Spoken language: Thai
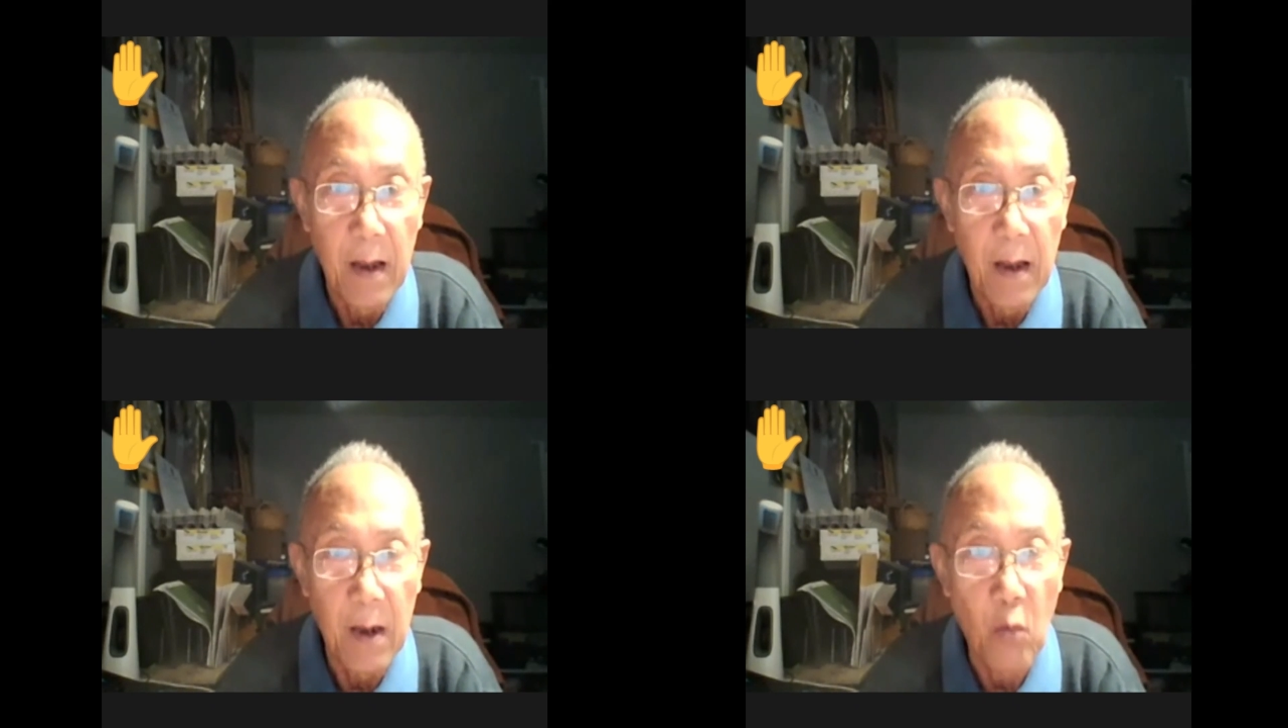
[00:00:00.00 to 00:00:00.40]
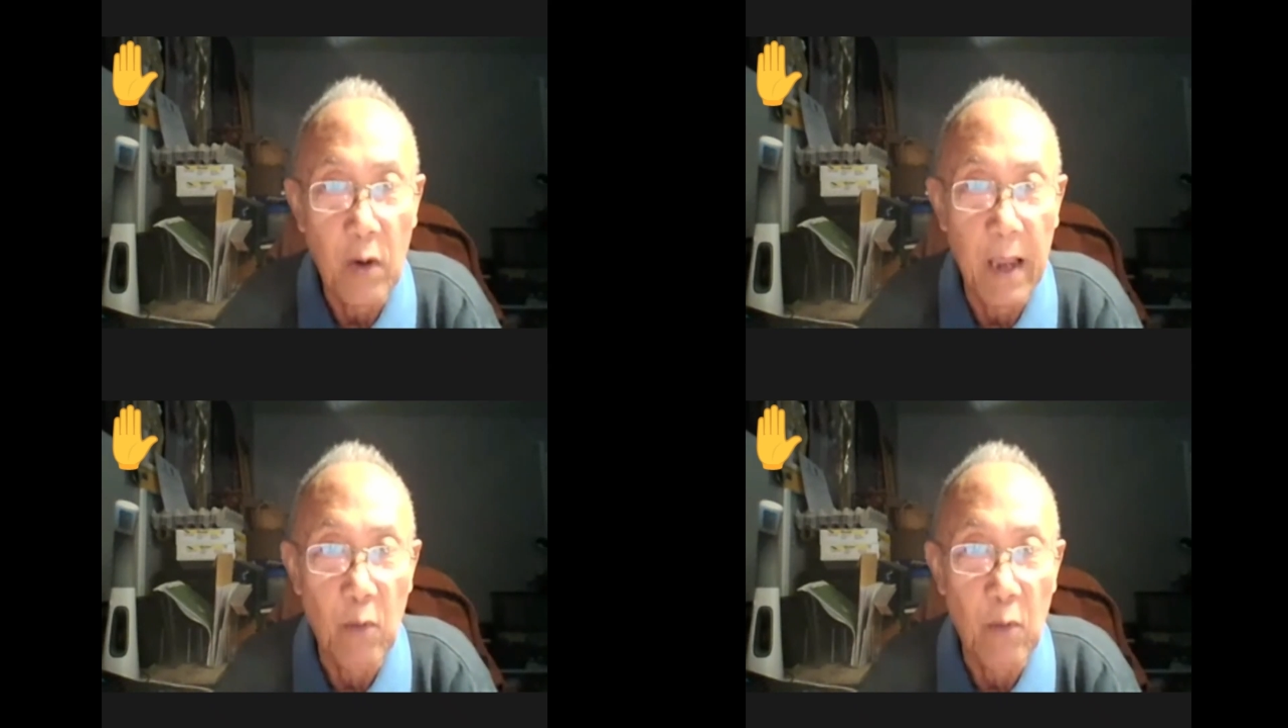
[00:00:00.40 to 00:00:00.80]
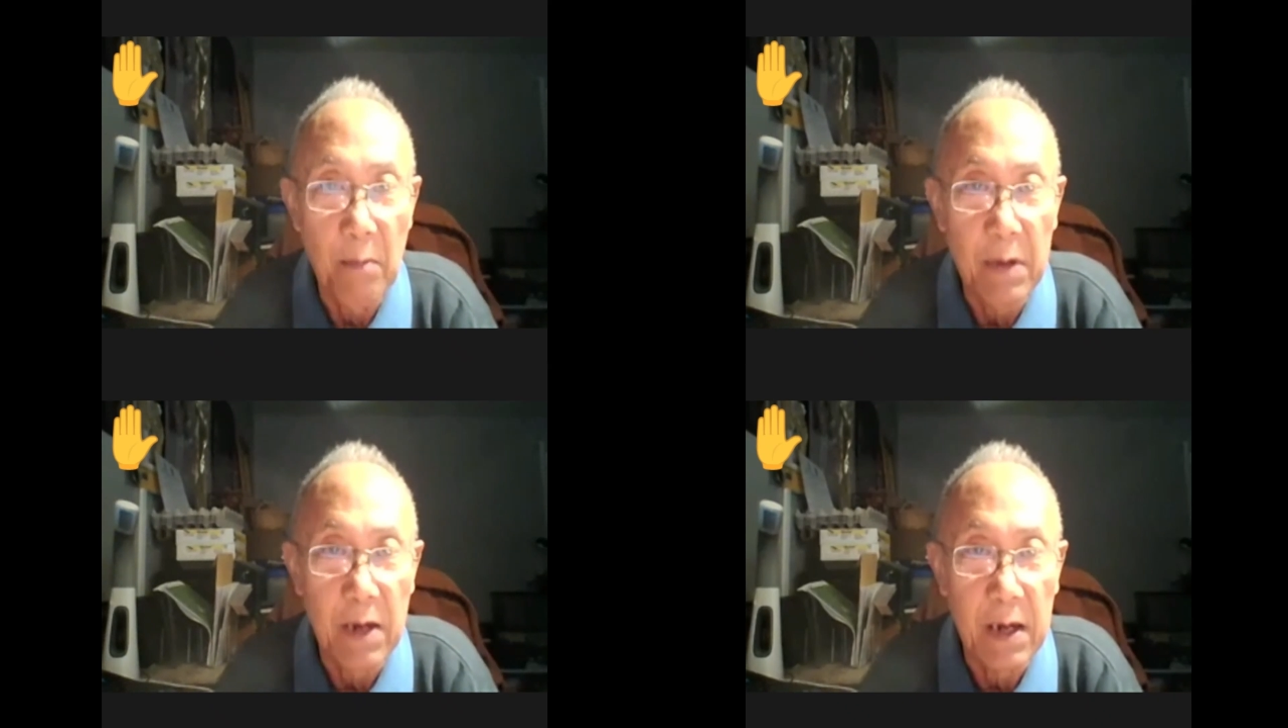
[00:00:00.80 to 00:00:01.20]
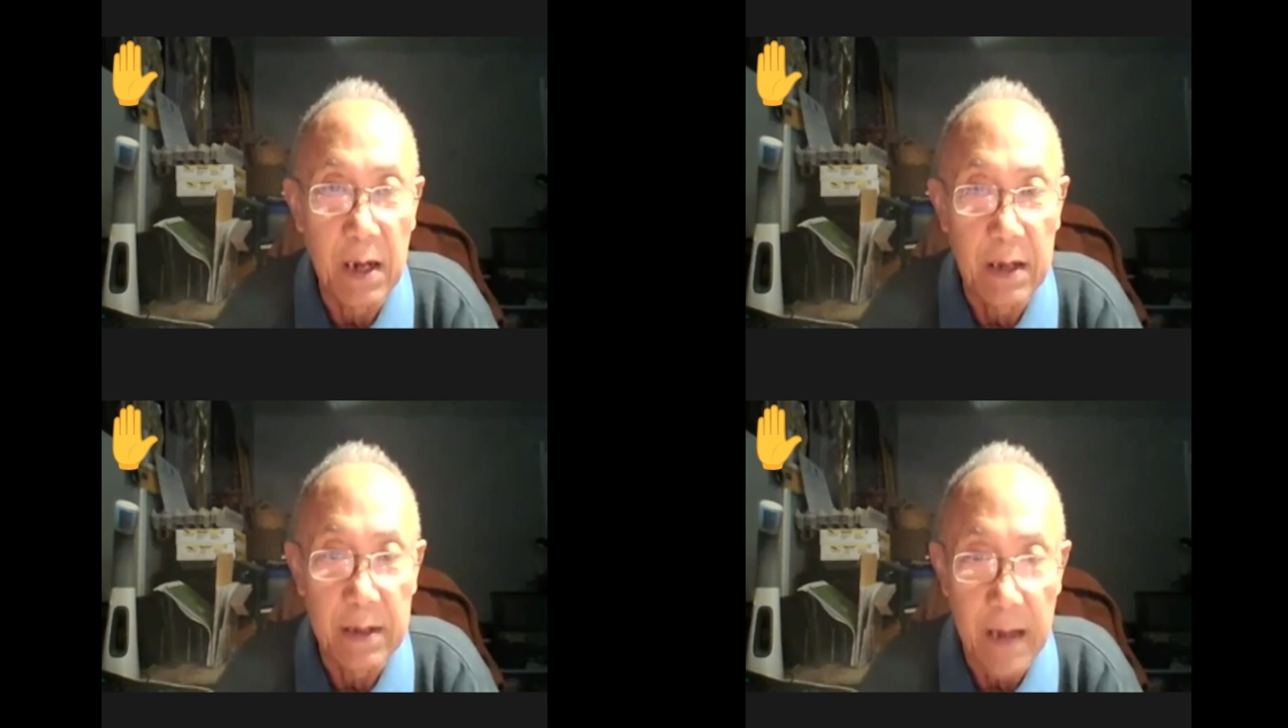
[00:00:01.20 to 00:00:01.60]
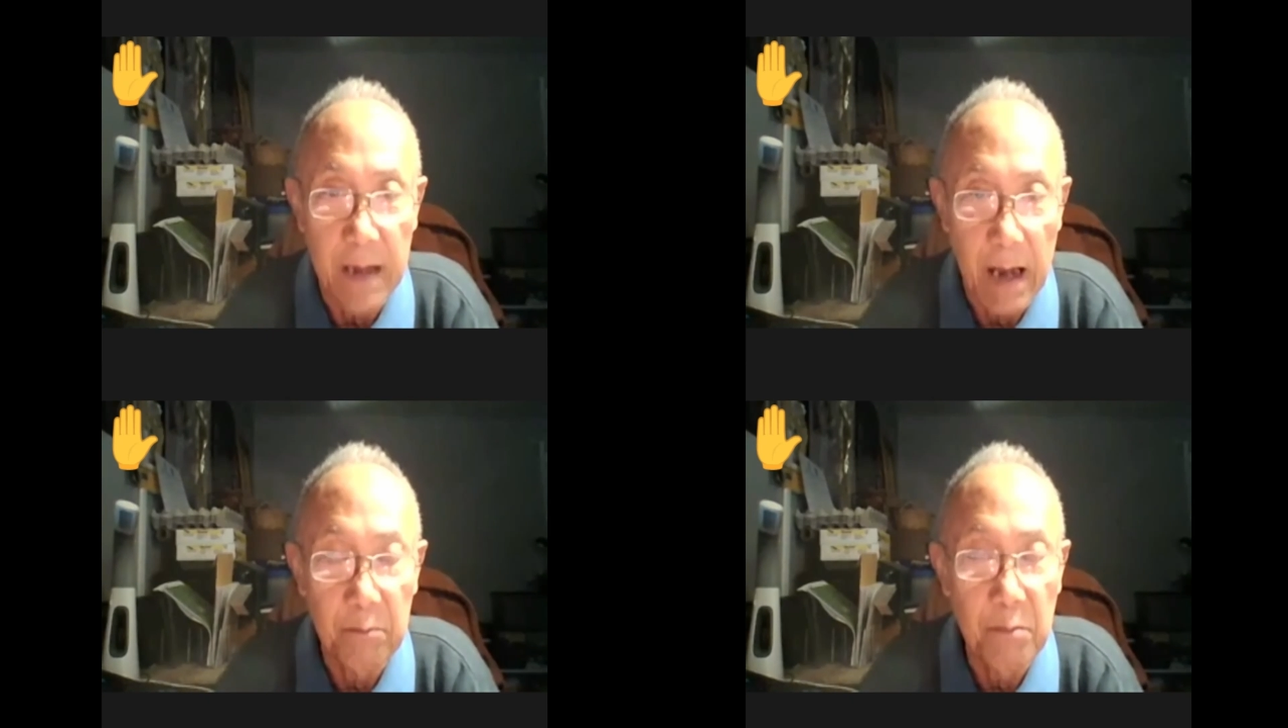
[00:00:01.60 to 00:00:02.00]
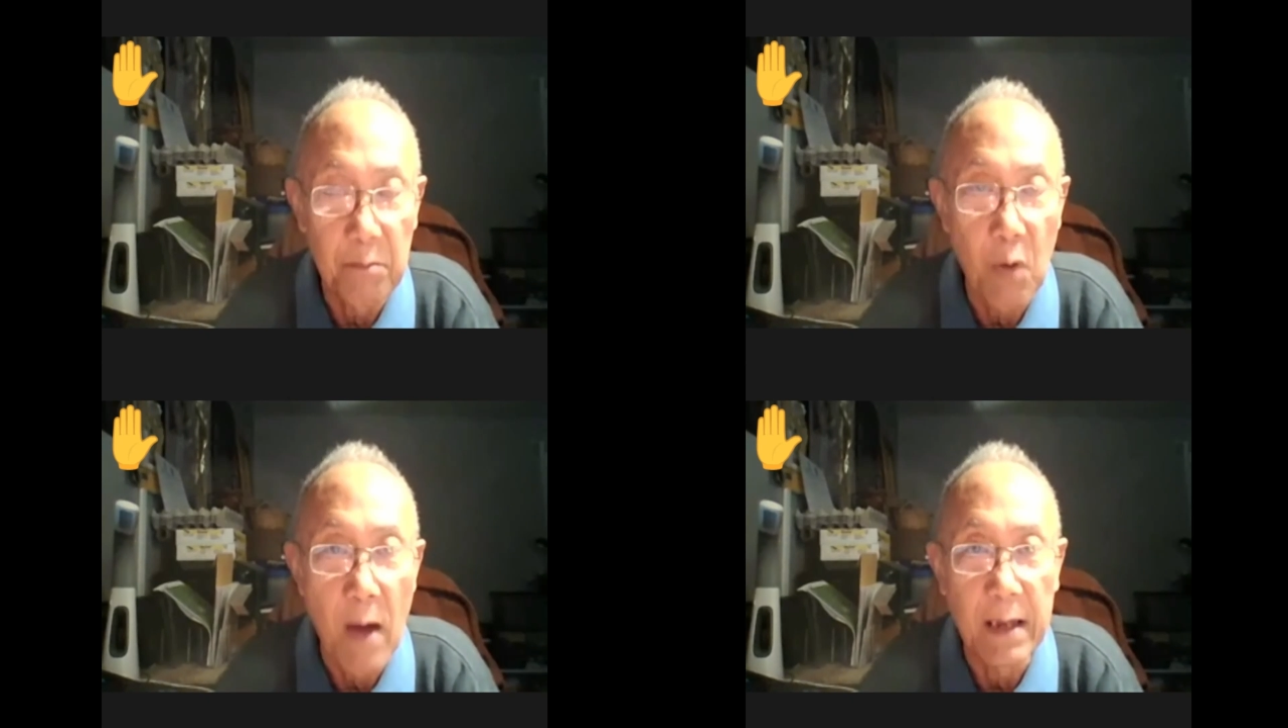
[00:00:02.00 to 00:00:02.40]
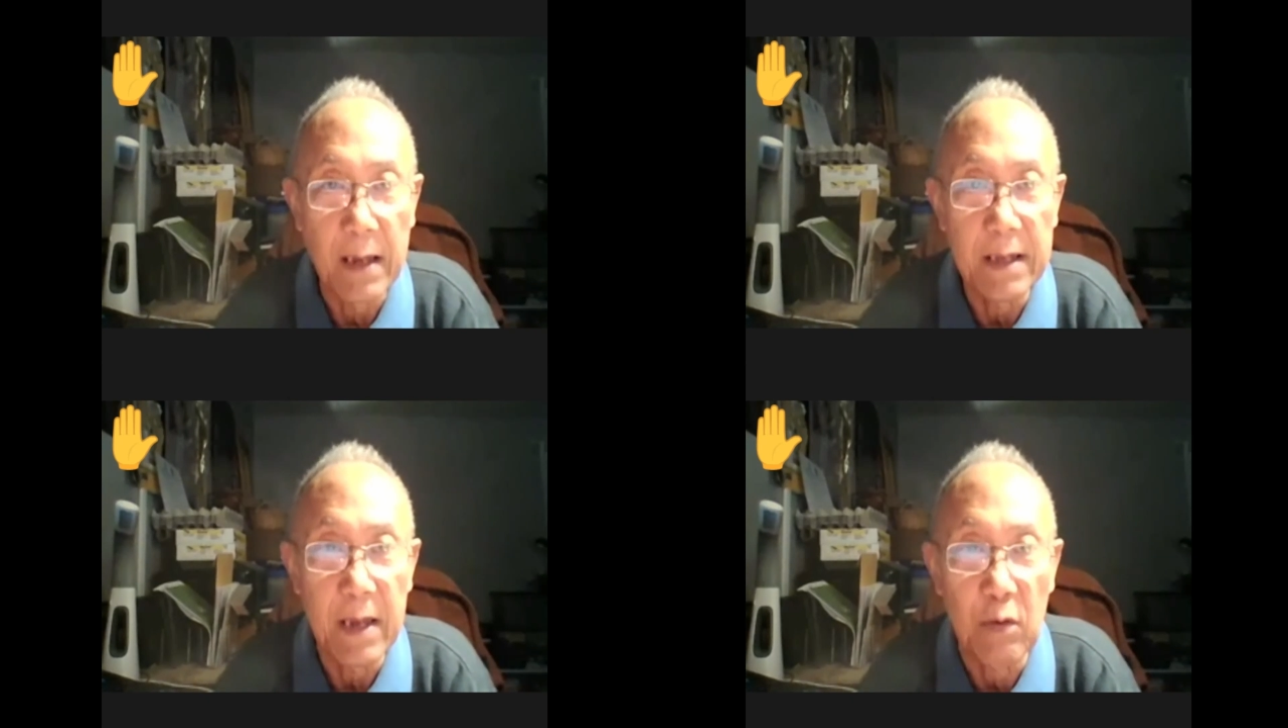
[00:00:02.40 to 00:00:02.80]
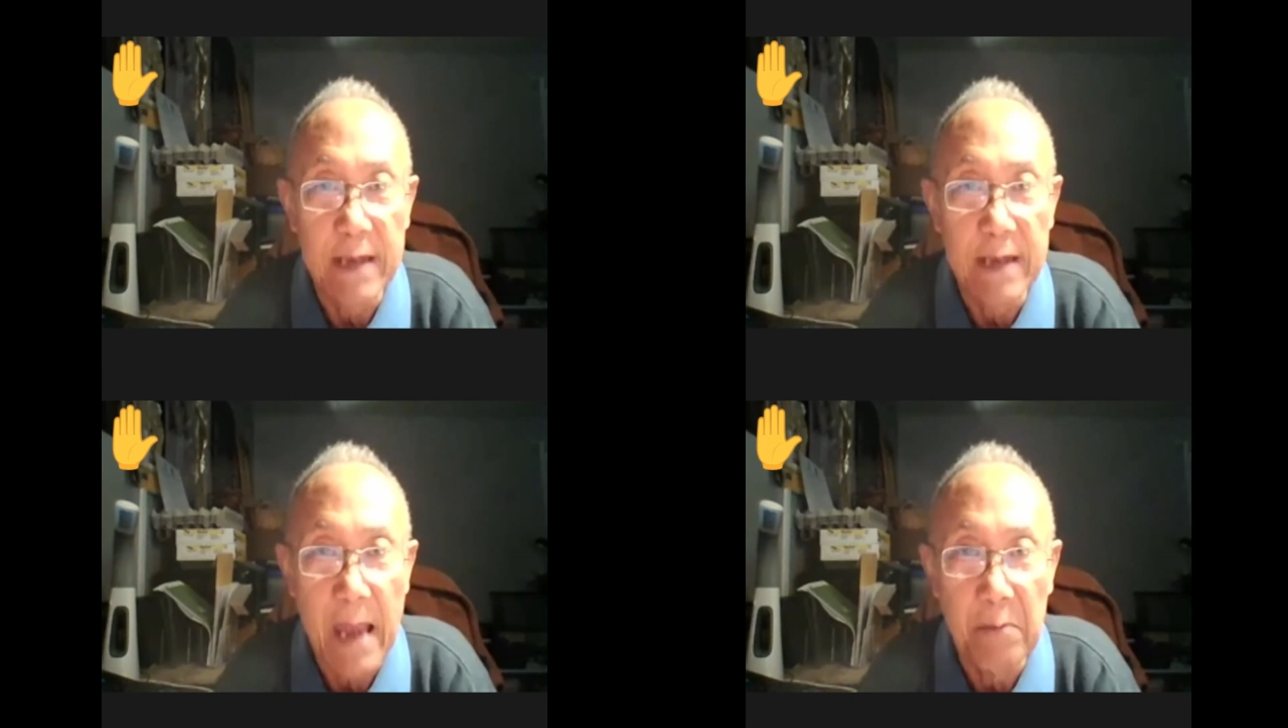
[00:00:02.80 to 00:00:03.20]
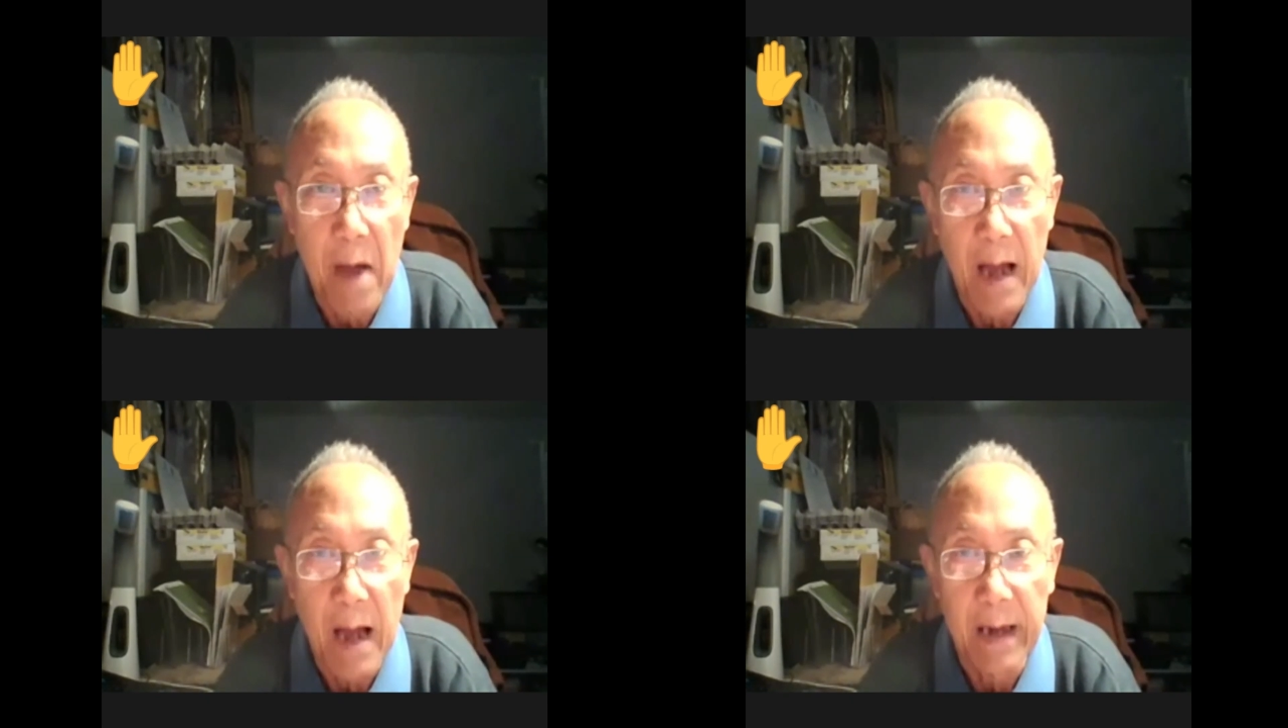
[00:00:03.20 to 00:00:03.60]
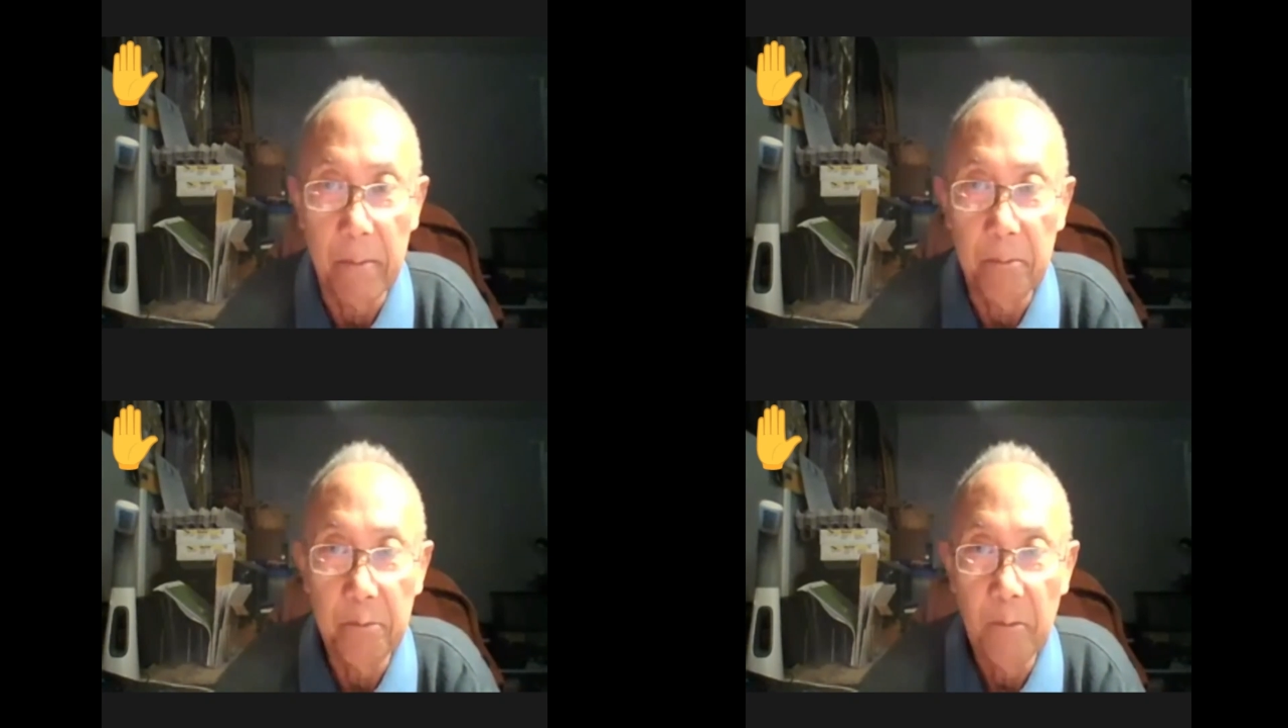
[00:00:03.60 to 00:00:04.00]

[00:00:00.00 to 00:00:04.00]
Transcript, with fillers: เราเกรงว่ามันจะเกินจากเมื่อวานนี้ที่เขาแจ้งมาเนี่ย